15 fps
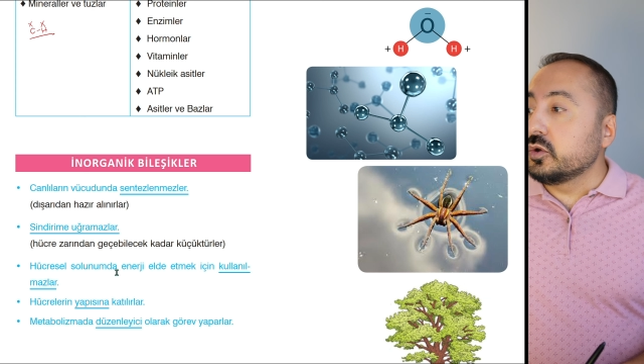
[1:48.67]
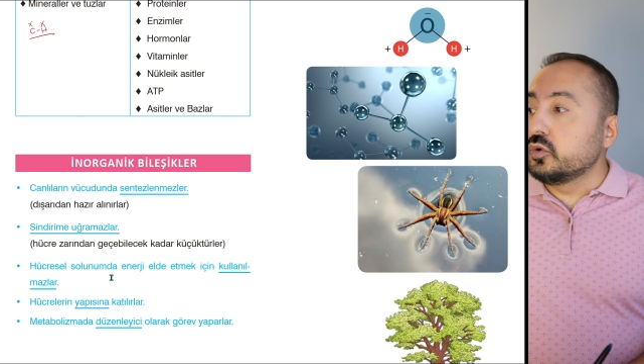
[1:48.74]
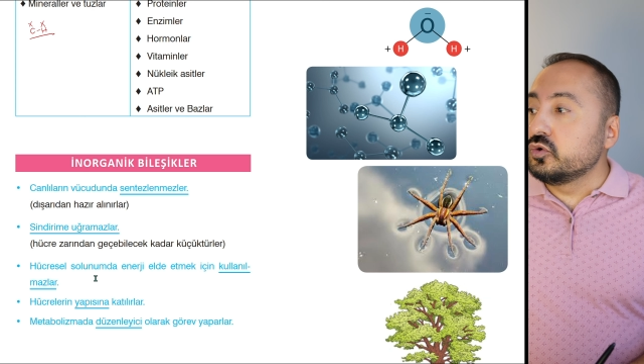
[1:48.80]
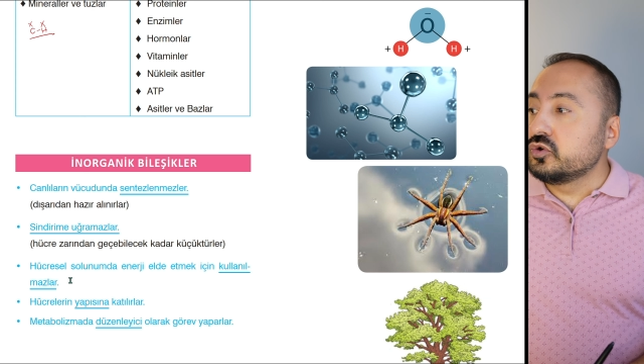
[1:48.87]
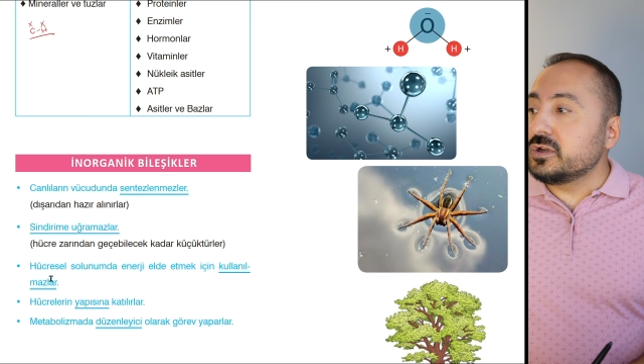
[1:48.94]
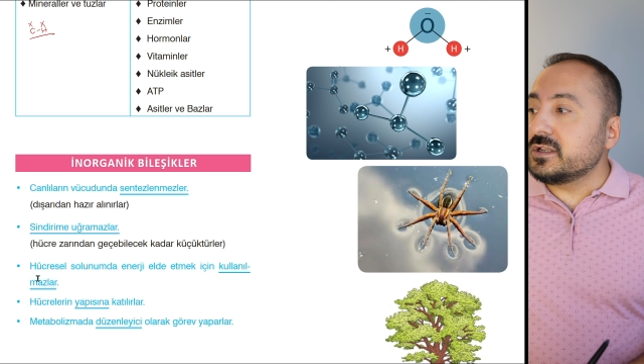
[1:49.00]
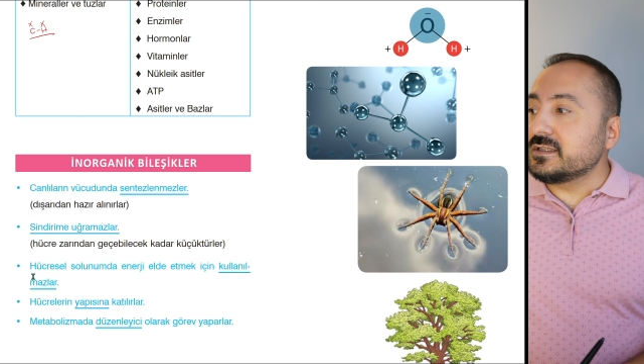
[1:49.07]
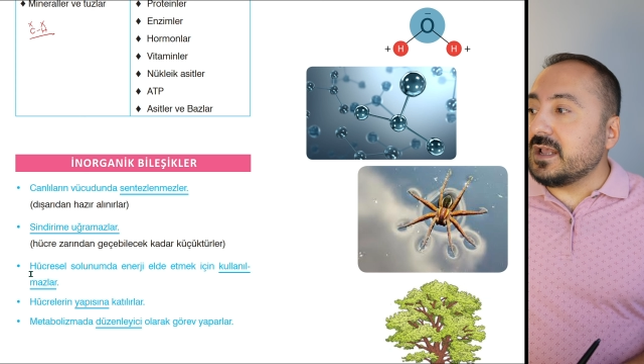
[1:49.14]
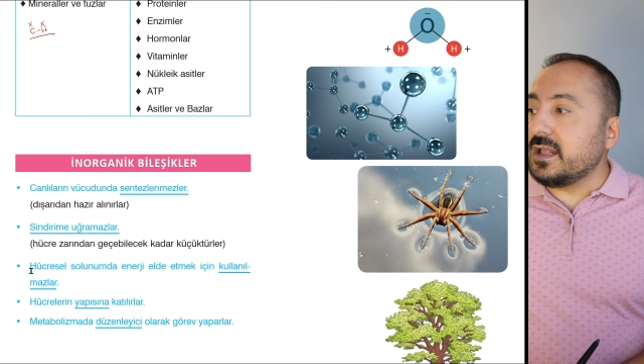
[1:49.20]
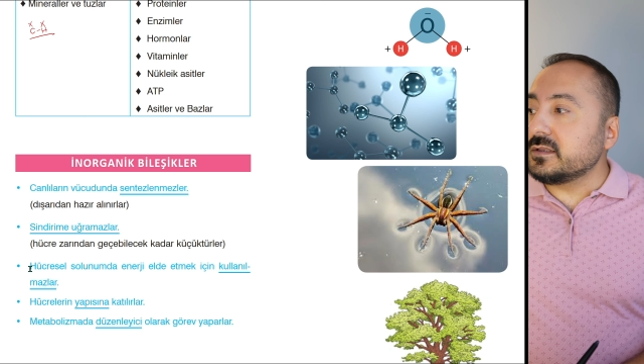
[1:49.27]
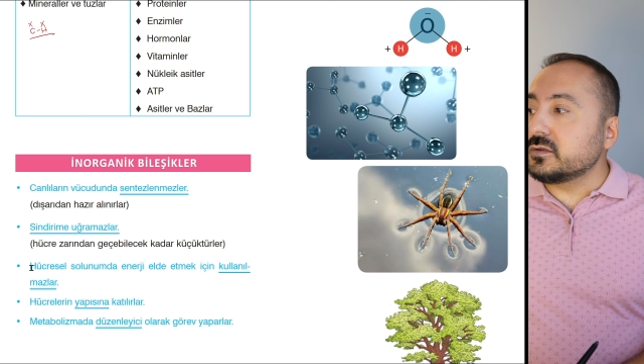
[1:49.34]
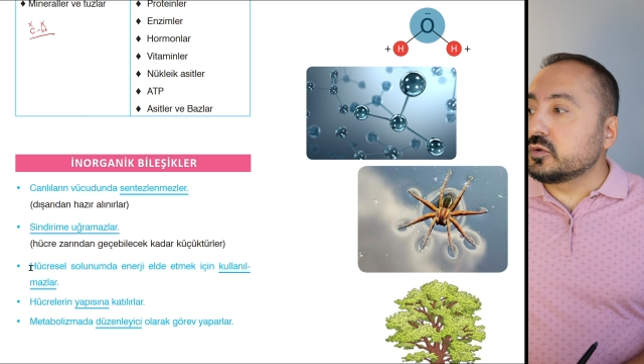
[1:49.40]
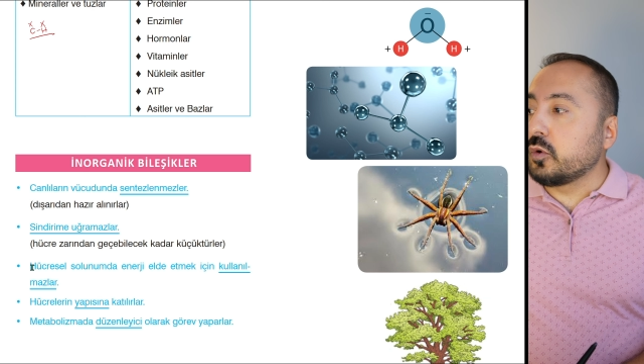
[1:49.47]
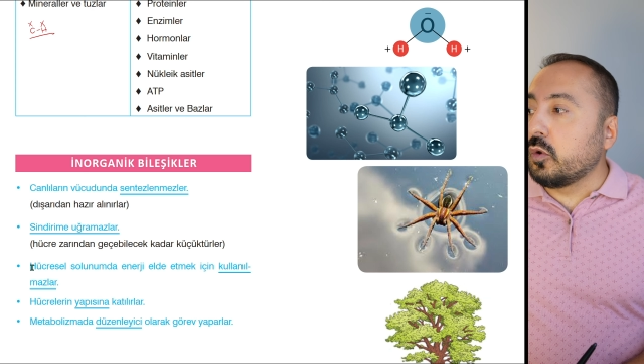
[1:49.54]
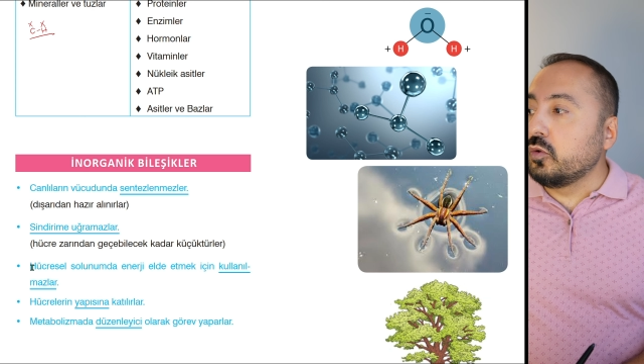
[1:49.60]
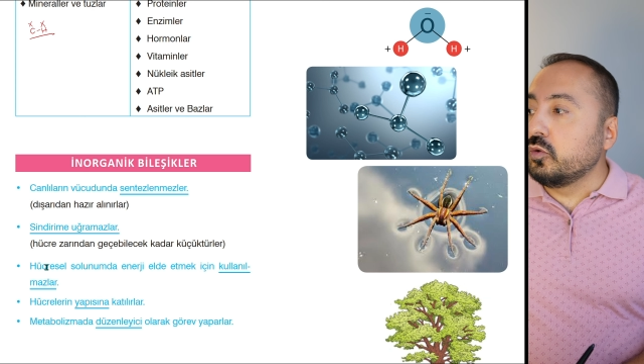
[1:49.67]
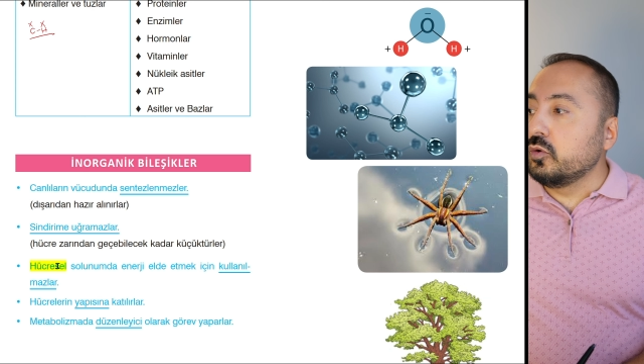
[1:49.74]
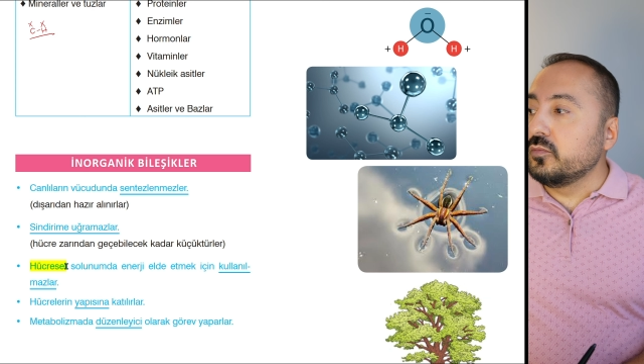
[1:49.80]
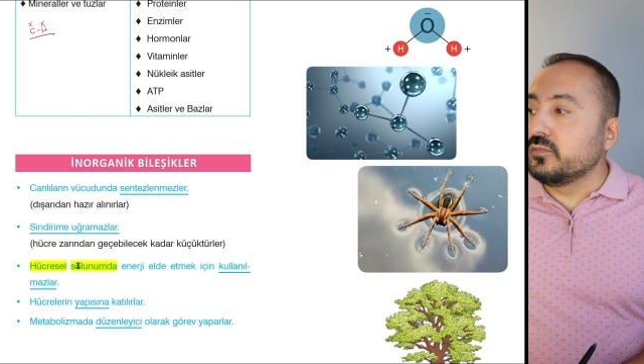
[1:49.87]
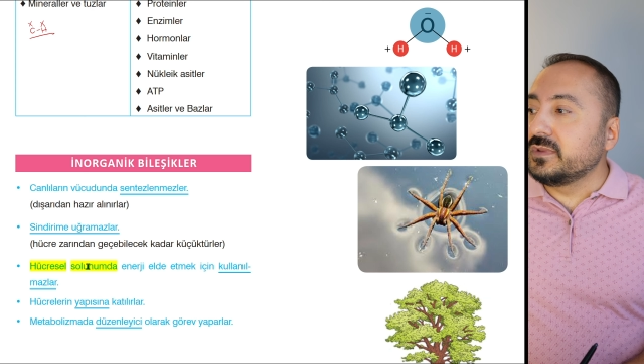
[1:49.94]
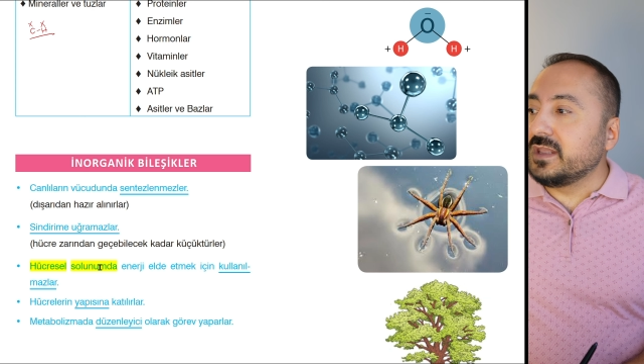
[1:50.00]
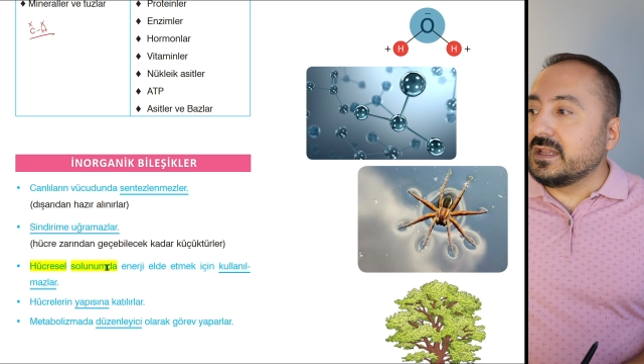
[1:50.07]
hücresel
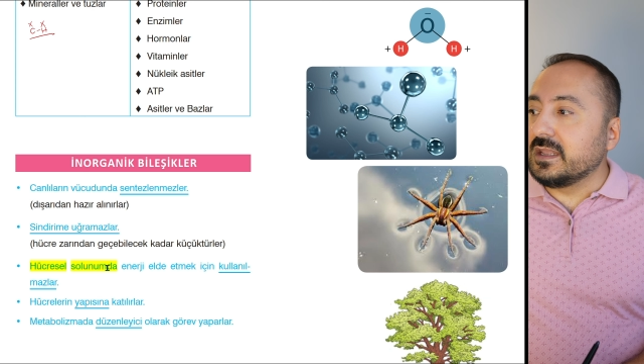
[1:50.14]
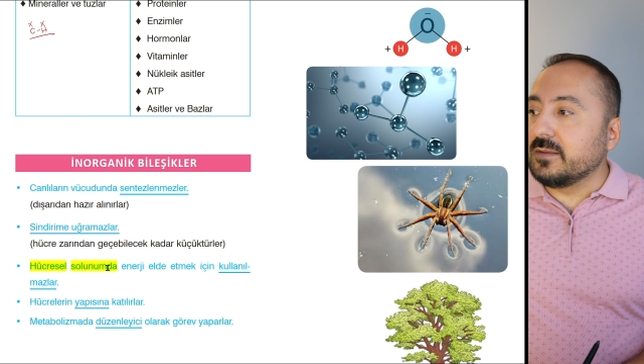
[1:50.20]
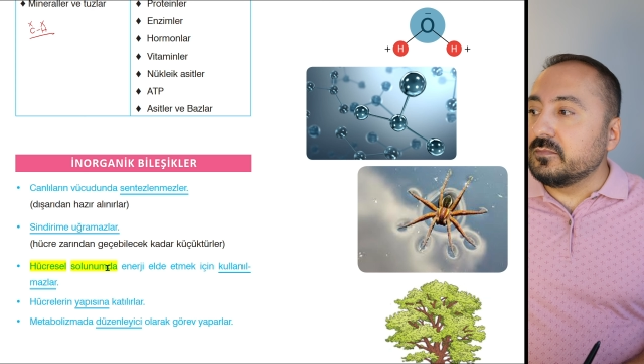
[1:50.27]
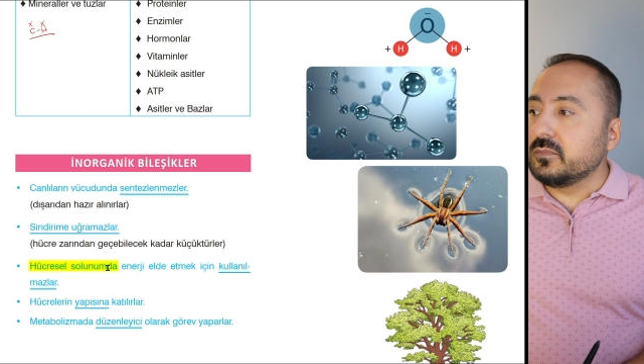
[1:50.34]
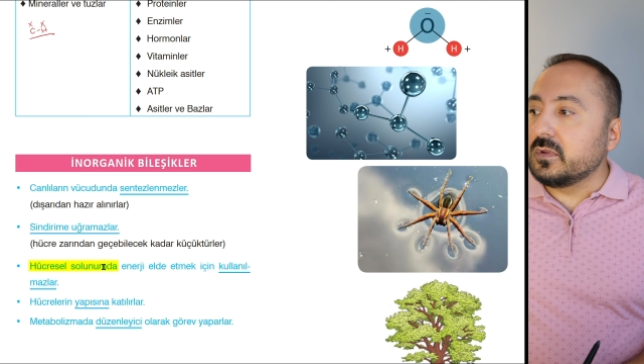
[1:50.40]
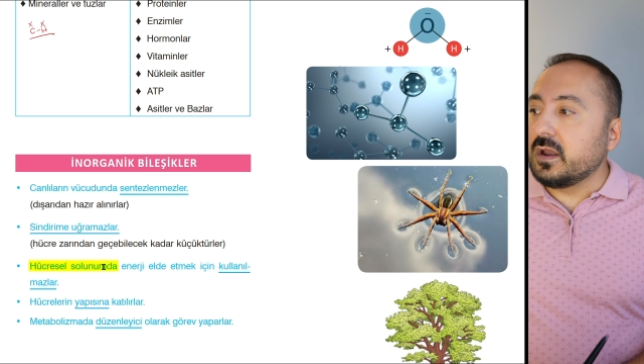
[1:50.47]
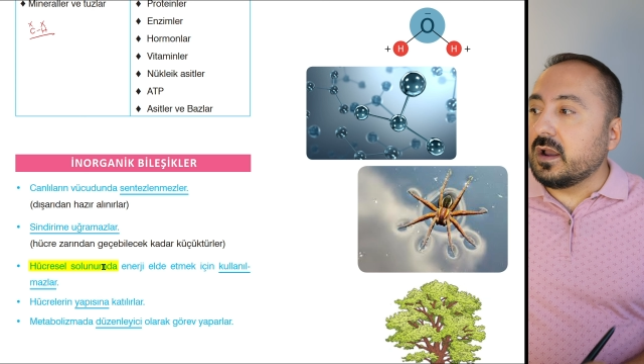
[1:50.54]
solunum dedim